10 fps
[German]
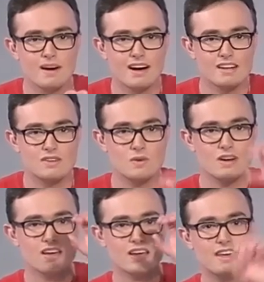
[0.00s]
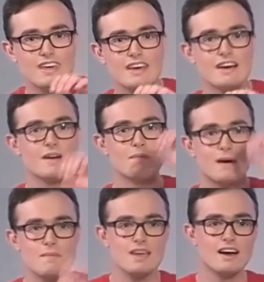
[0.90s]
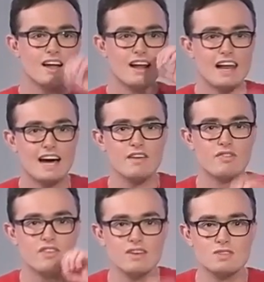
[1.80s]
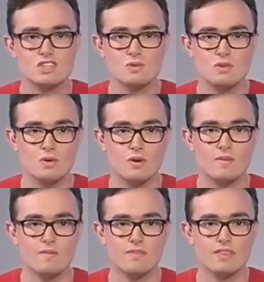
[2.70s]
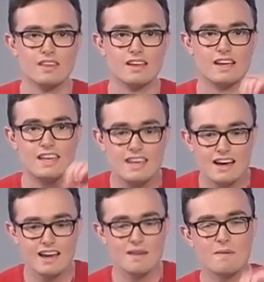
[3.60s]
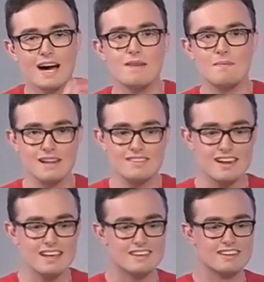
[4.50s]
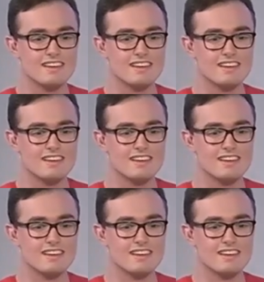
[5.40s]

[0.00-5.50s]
Beratung hier bei mir live im Studio. Hier in meinem Blitzlicht.